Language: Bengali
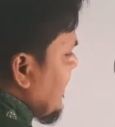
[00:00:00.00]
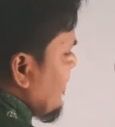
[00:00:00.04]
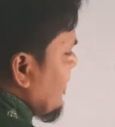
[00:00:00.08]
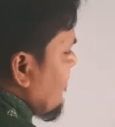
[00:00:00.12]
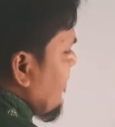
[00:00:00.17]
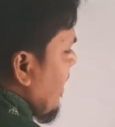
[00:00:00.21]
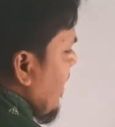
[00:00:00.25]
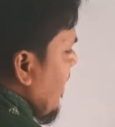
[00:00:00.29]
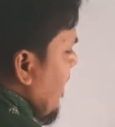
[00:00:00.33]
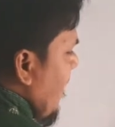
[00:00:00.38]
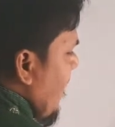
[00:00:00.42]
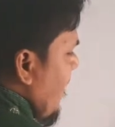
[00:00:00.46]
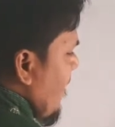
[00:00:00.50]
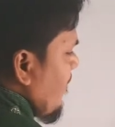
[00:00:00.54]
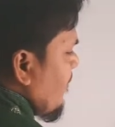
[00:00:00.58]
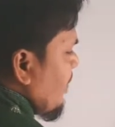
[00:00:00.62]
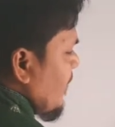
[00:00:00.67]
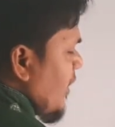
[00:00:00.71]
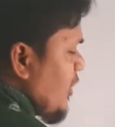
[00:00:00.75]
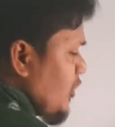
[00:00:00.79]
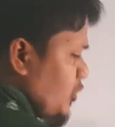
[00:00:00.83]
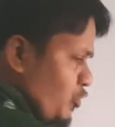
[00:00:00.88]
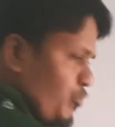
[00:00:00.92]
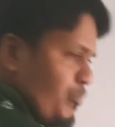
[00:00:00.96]
লিখবা
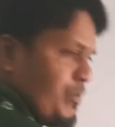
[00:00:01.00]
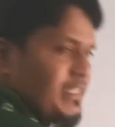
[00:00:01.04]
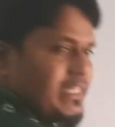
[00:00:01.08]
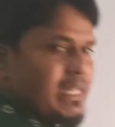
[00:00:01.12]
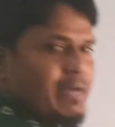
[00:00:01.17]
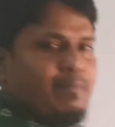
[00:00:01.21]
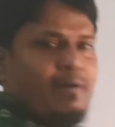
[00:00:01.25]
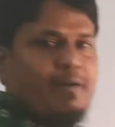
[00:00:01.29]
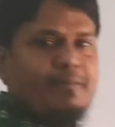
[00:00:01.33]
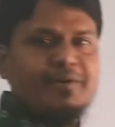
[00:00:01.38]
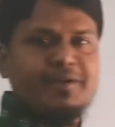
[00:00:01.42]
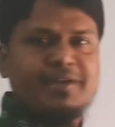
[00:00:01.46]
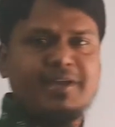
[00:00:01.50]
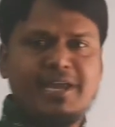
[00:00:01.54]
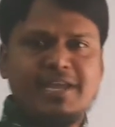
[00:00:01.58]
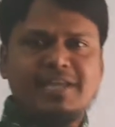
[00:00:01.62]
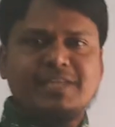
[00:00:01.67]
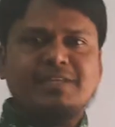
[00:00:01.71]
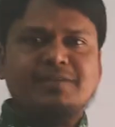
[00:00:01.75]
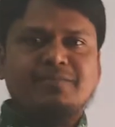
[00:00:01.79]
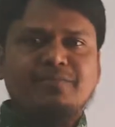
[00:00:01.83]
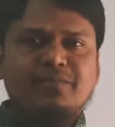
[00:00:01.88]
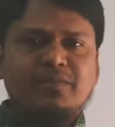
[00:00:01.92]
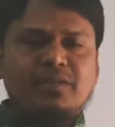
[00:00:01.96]
তাহলে সুবিধা পাবে এই
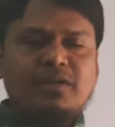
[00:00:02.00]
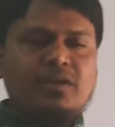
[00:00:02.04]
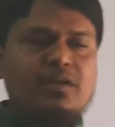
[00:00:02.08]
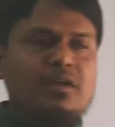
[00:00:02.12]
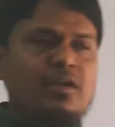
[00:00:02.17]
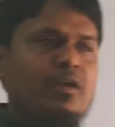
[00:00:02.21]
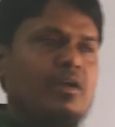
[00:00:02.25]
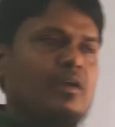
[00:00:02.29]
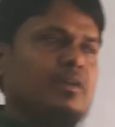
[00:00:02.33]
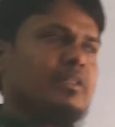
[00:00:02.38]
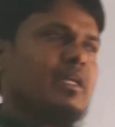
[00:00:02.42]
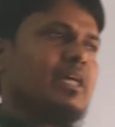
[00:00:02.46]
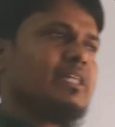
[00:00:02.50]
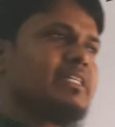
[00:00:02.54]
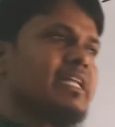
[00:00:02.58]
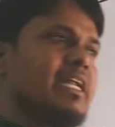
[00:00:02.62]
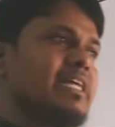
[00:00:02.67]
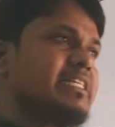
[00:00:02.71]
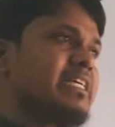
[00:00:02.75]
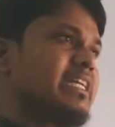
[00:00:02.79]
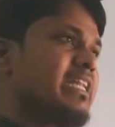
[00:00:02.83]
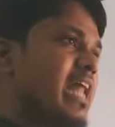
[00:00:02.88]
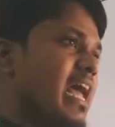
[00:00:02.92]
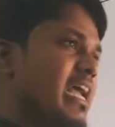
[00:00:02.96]

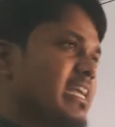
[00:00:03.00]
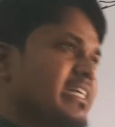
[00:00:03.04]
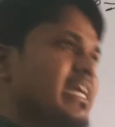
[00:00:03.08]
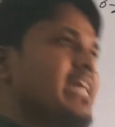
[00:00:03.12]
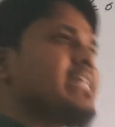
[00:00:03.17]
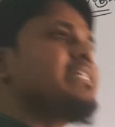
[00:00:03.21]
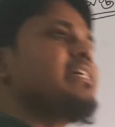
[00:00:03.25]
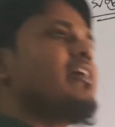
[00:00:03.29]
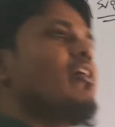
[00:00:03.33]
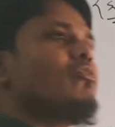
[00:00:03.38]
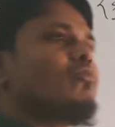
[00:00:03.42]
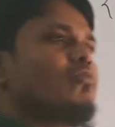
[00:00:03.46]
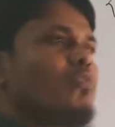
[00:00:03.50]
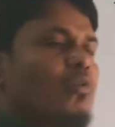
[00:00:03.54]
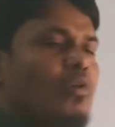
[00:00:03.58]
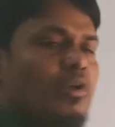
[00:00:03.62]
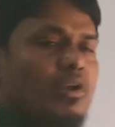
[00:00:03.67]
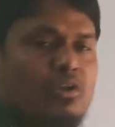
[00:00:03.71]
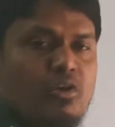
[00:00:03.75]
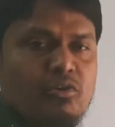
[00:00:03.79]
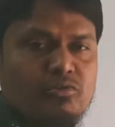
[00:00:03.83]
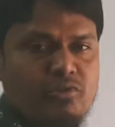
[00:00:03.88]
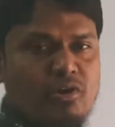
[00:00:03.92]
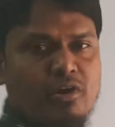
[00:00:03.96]
তাছাড়া যে না সাজিয়ে অঙ্ক
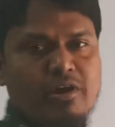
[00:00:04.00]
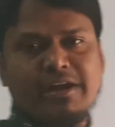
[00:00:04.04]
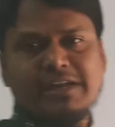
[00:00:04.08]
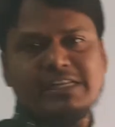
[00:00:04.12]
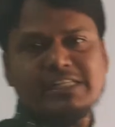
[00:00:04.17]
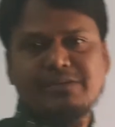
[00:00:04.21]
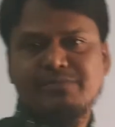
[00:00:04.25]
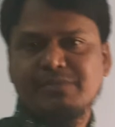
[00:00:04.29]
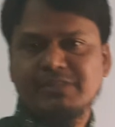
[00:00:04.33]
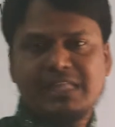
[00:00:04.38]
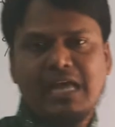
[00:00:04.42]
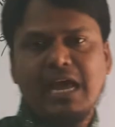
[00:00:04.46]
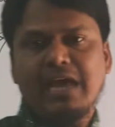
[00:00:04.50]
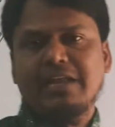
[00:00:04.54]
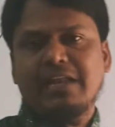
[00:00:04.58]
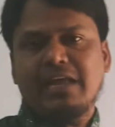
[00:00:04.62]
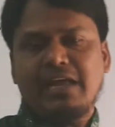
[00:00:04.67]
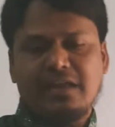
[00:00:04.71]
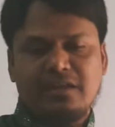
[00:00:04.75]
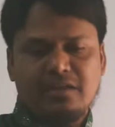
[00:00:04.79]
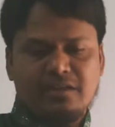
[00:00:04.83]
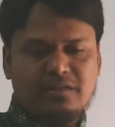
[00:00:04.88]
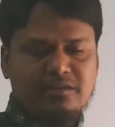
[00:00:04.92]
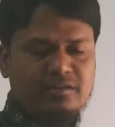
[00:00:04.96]
করলে অঙ্ক কাটা যাবে তা
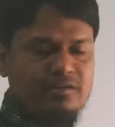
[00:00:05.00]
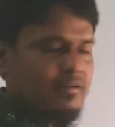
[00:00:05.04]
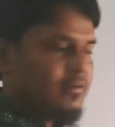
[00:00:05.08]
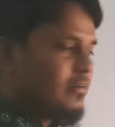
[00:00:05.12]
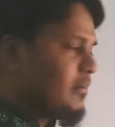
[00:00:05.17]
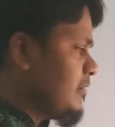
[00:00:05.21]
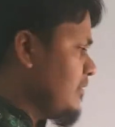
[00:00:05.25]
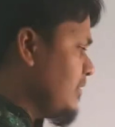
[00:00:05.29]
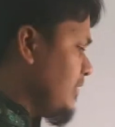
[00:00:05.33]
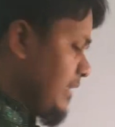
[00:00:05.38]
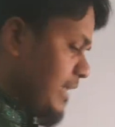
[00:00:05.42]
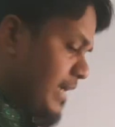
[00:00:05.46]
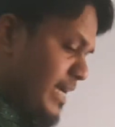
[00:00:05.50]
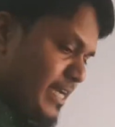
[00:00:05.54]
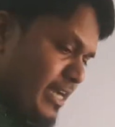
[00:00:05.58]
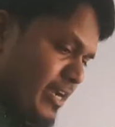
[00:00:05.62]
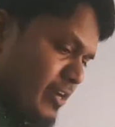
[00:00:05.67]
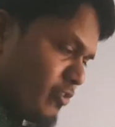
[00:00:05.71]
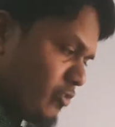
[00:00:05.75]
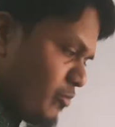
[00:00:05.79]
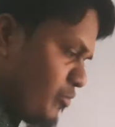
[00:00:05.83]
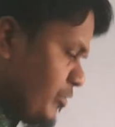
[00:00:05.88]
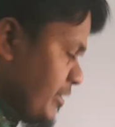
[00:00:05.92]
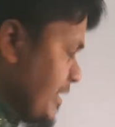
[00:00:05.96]
না এটা
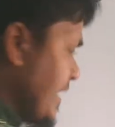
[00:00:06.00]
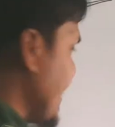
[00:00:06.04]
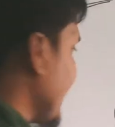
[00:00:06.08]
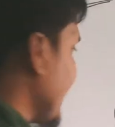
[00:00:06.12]
একটু মনে